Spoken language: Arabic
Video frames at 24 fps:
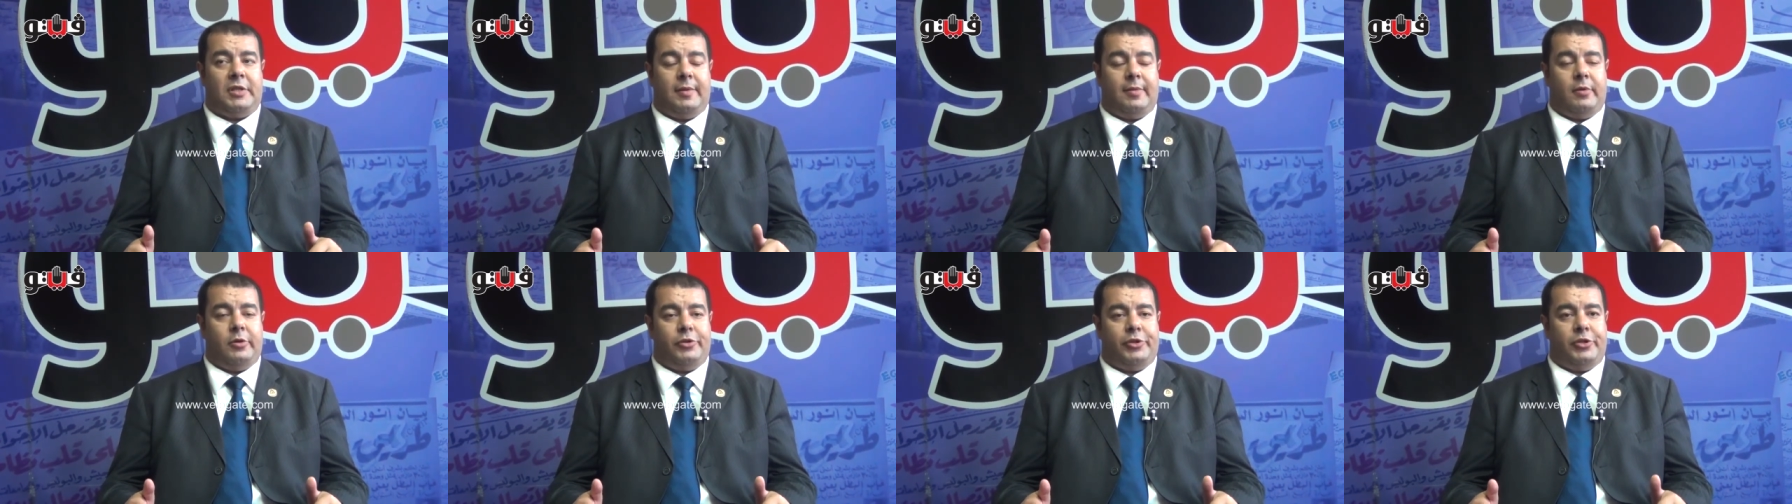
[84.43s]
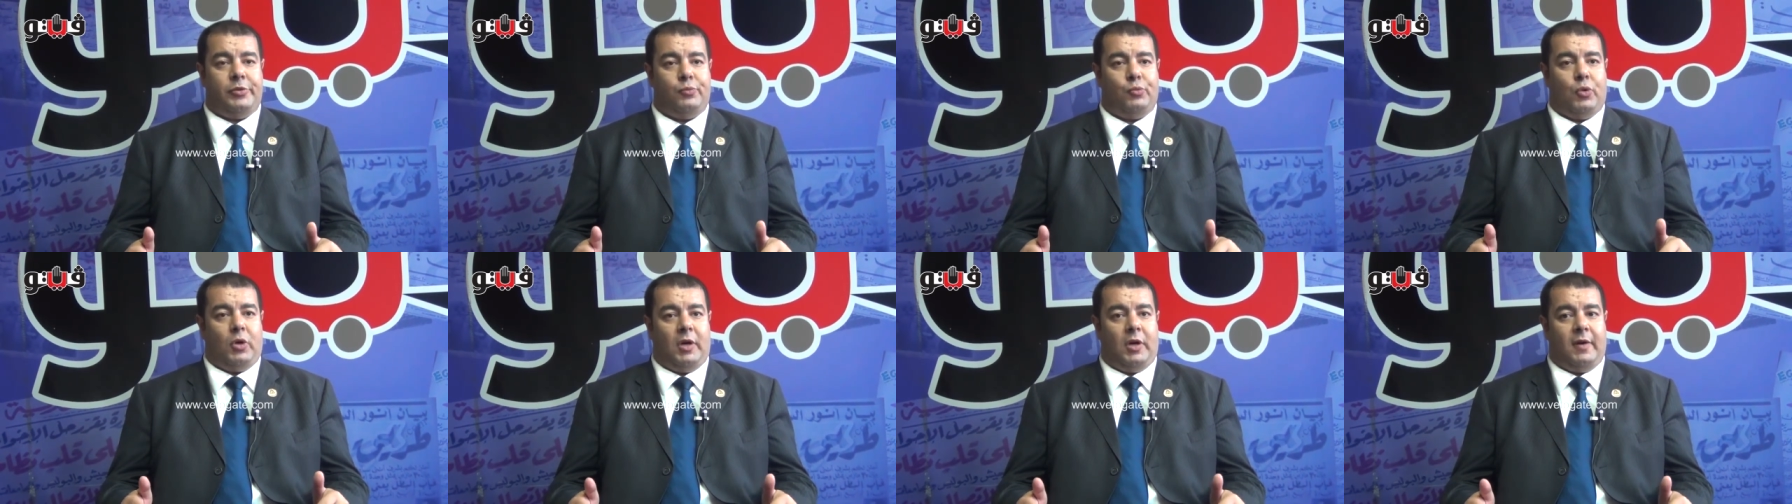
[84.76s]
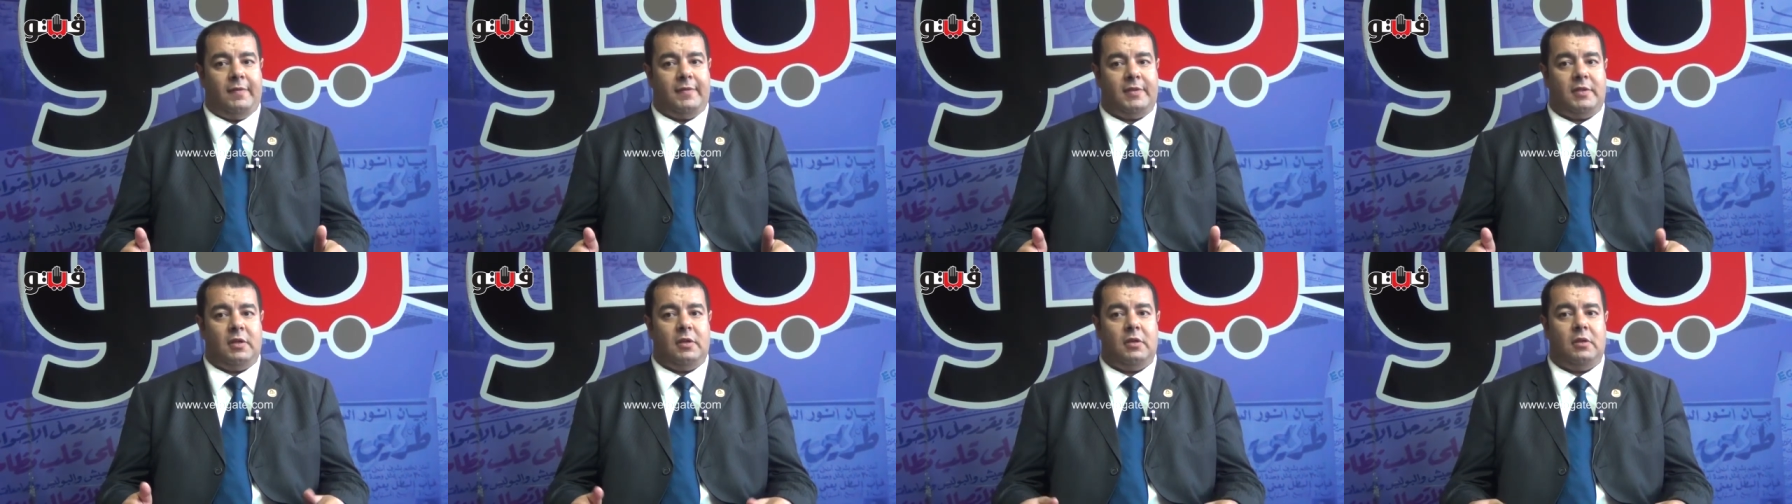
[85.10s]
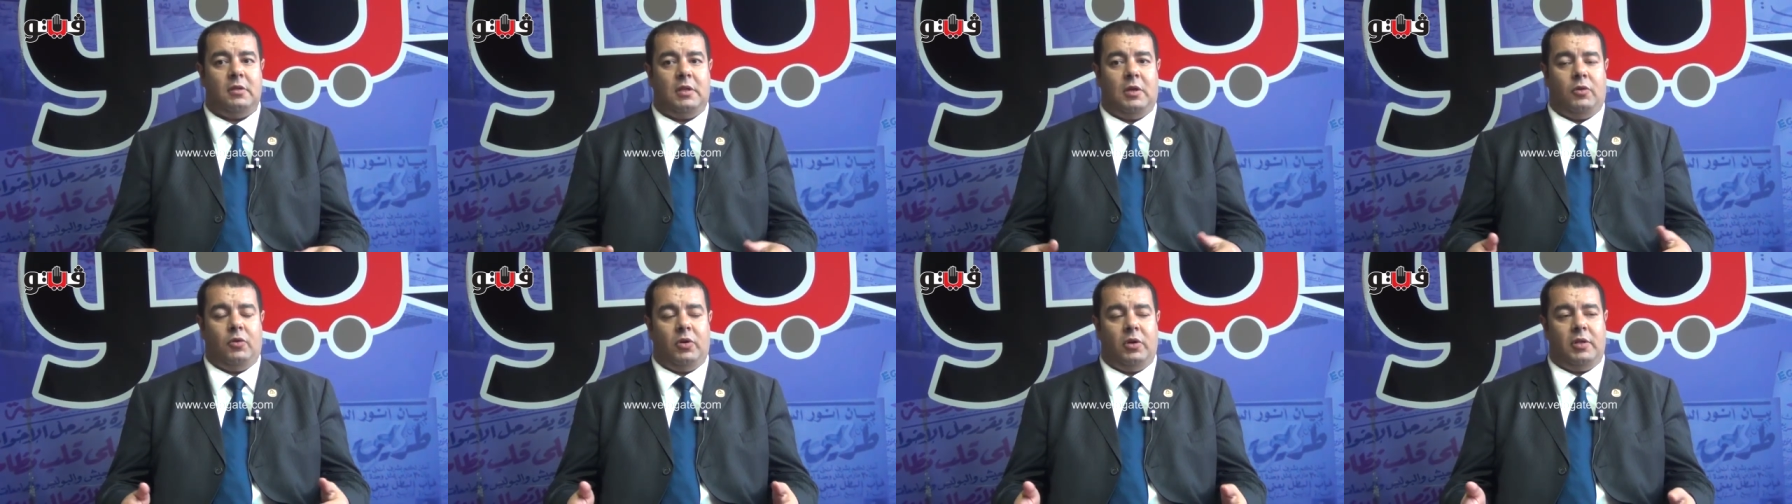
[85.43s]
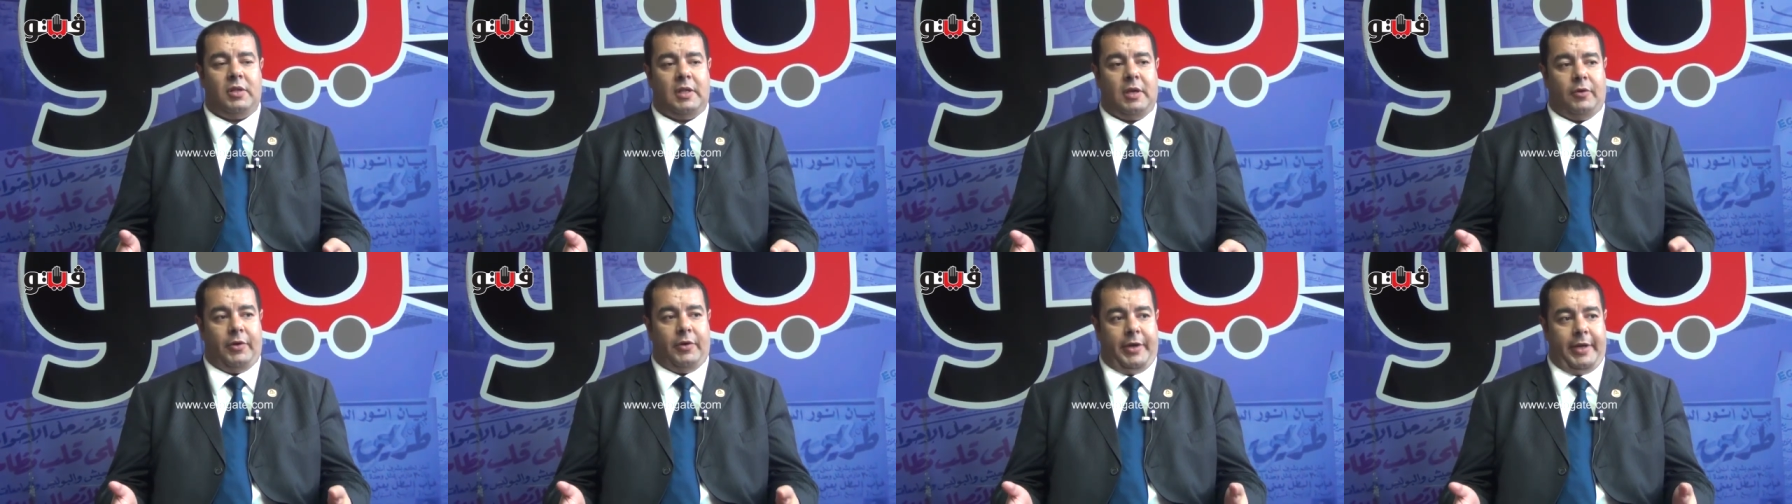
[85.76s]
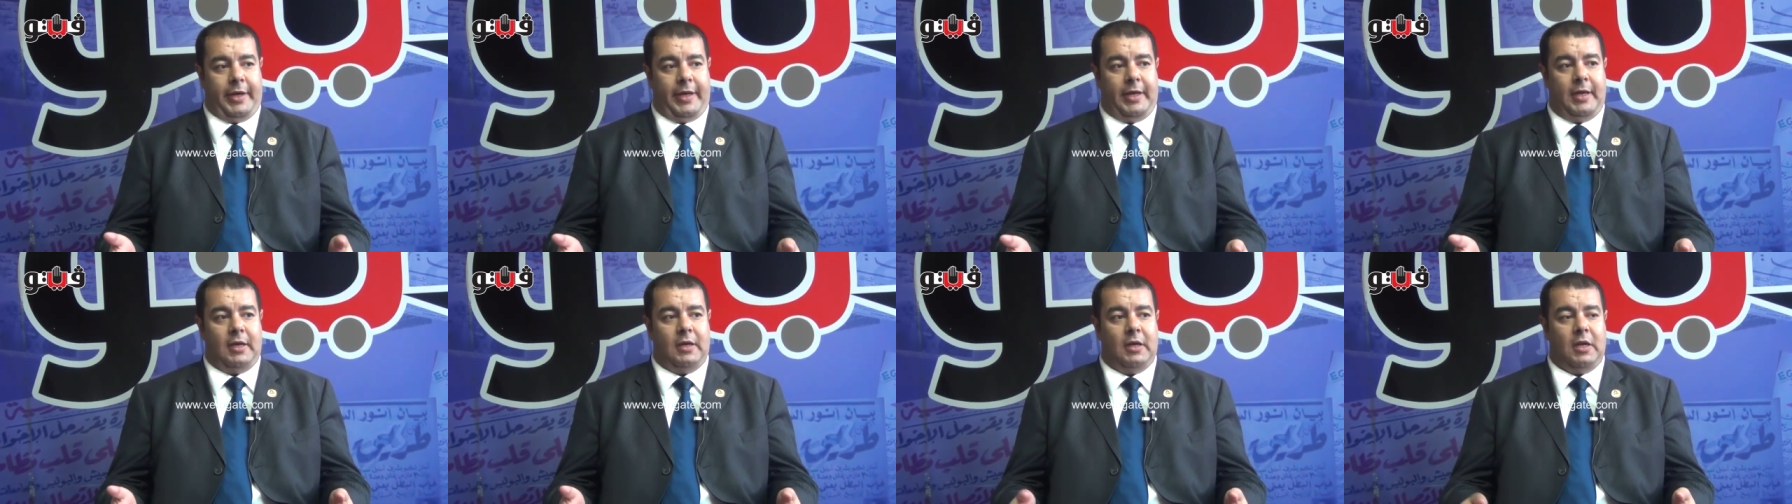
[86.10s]
27 محافظه دورات
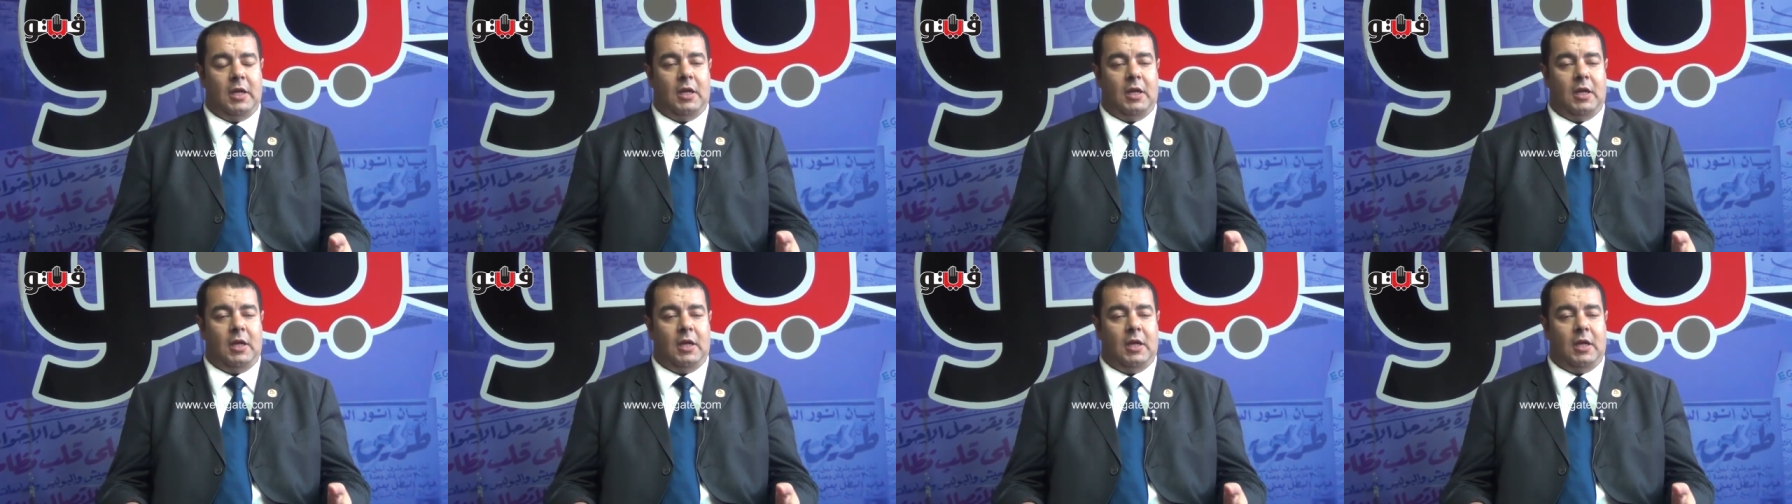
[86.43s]
توعيه